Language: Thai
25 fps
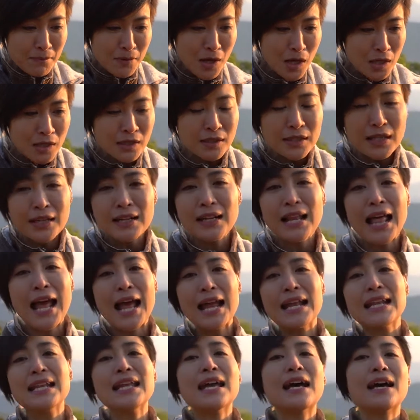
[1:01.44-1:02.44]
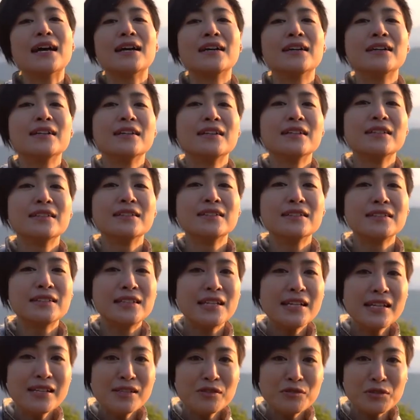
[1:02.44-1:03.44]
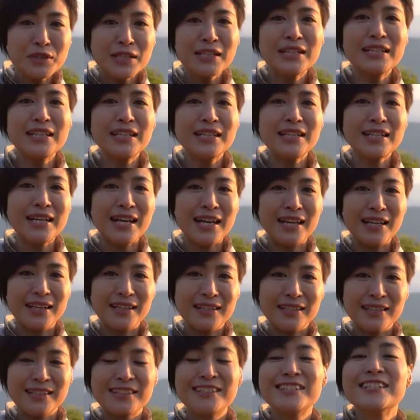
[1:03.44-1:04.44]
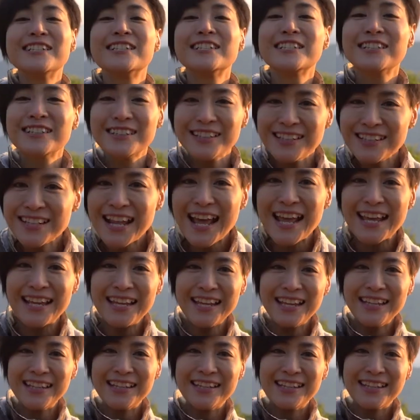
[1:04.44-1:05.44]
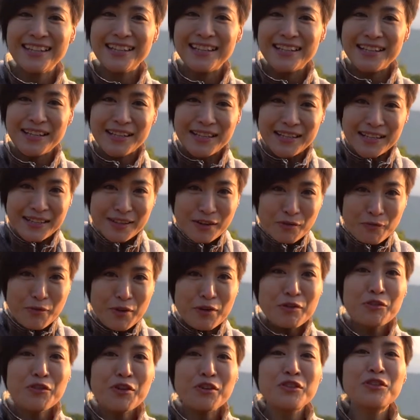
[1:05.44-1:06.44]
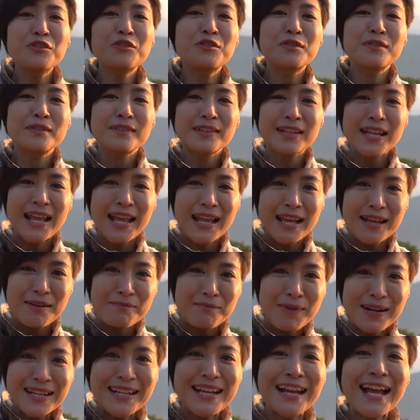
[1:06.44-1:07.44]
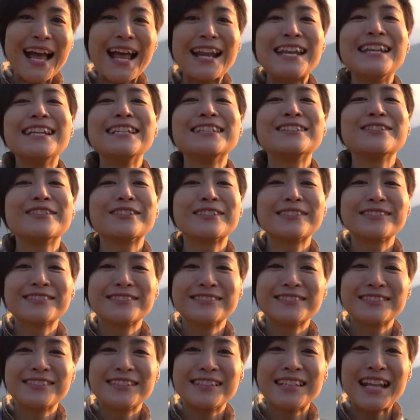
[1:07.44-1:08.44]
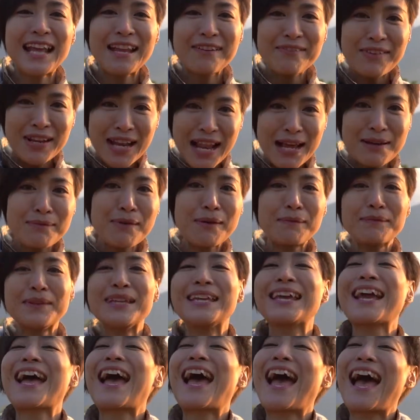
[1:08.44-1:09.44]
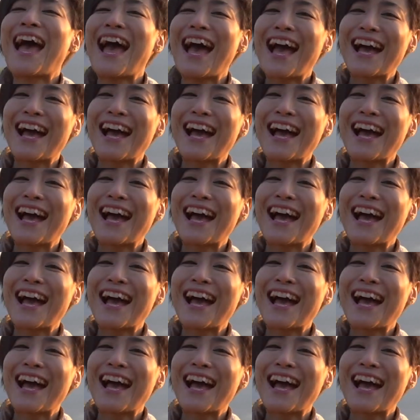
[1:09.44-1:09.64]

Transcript: ม่อนทั้งหลายเนี่ยที่อยู่ที่นี่เนี่ยที่ไหนวิวสวยสุดบรรยากาศดีสุดในเวลาแบบนี้ค่ะ